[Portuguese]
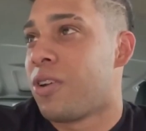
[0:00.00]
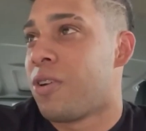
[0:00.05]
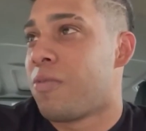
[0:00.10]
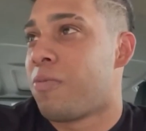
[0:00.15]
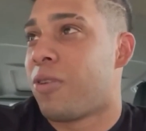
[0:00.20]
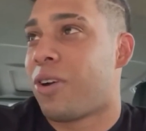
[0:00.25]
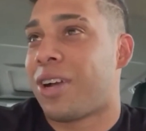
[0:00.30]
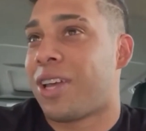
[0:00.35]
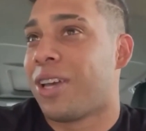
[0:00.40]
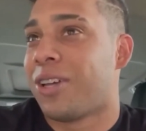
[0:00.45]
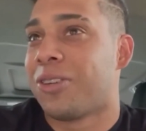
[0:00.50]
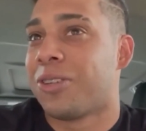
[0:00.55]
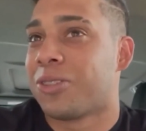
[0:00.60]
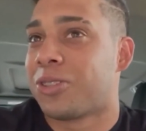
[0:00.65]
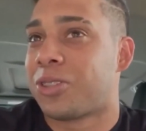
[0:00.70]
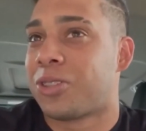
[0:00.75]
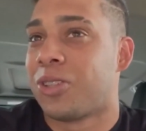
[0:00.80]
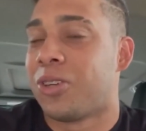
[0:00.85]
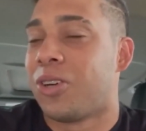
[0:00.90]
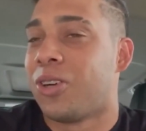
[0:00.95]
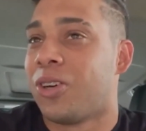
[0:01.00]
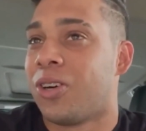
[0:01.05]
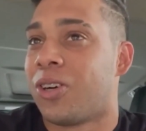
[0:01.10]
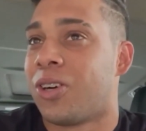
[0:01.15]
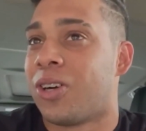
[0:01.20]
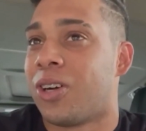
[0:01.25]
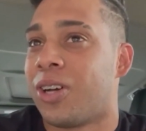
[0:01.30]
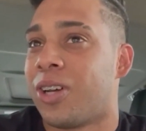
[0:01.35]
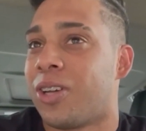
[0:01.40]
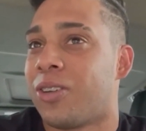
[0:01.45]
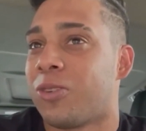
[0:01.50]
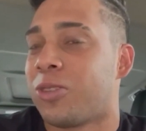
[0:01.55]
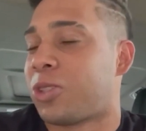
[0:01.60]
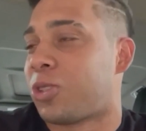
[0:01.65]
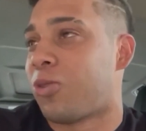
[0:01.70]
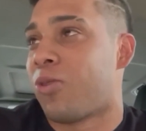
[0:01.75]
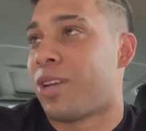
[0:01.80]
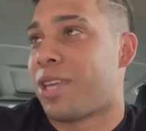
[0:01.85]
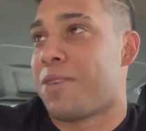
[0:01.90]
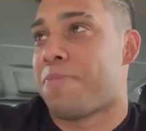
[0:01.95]
Porque eu não sou. Eu não
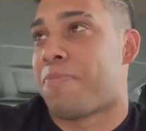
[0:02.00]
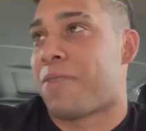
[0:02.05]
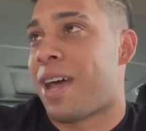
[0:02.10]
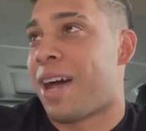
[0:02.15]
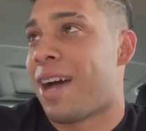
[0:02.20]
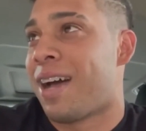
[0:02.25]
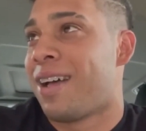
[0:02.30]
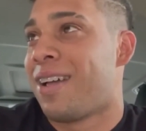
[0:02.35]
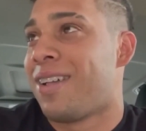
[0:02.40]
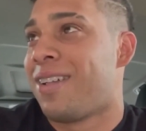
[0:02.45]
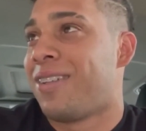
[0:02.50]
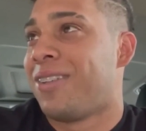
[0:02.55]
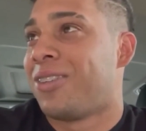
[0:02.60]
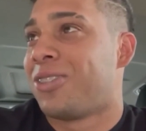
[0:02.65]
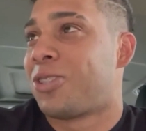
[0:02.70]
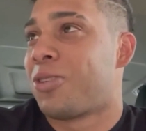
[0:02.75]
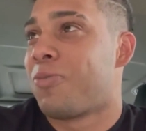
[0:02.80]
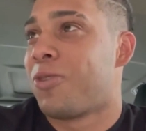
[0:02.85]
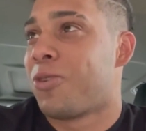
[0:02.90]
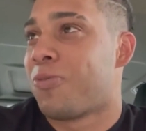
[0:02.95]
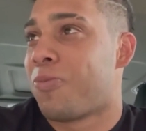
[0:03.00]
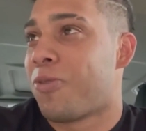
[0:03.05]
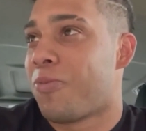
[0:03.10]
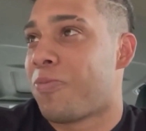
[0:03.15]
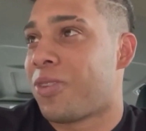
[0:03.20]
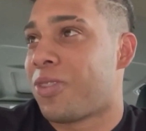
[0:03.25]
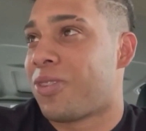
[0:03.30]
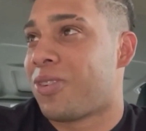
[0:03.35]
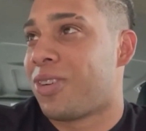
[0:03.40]
estou aqui para subir no púlpito.